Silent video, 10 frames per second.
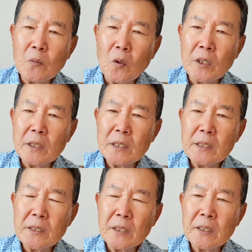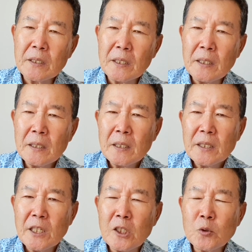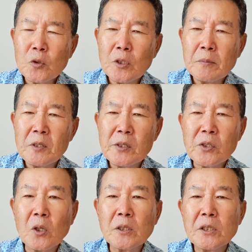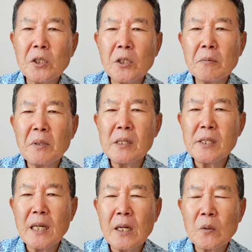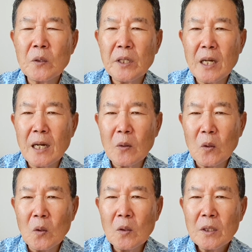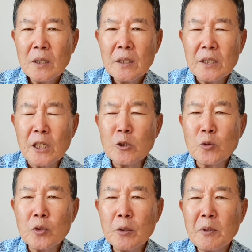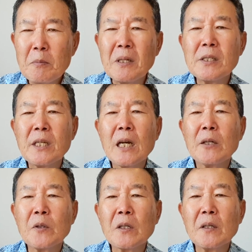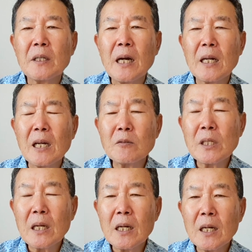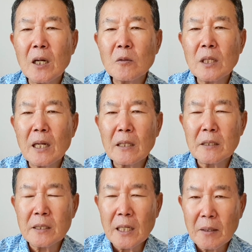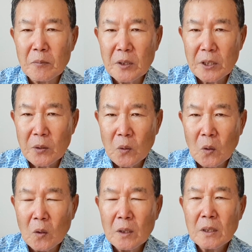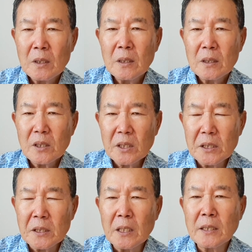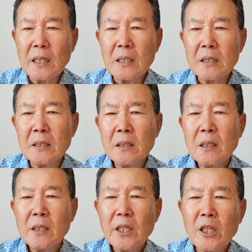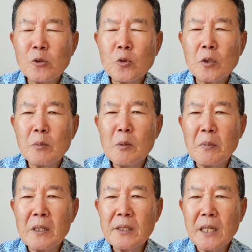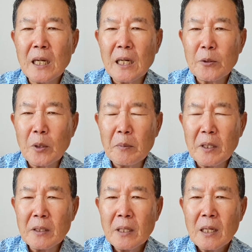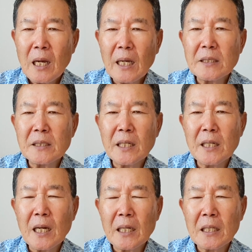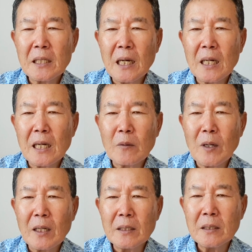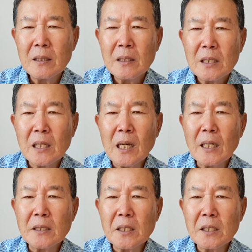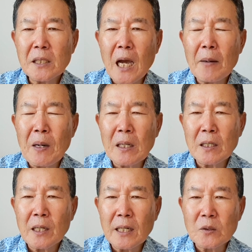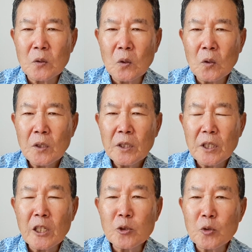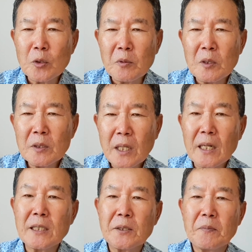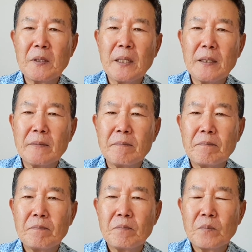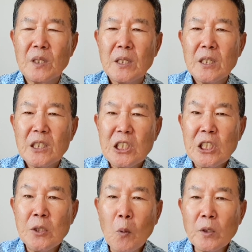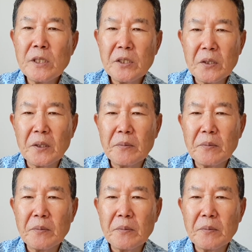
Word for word: 원인들이 있었는데 예수님을 정치적인 메시아로 이해하고 예수님이 메시아가 될 거다라고 생각하고 따랐던 사람들이 있고 특히 제자들은 예수님이 메시아가 되면 한자리 하겠다라고 하는 인간적인 야망을 가지고 예수님을 따랐습니다. 이몽이죠.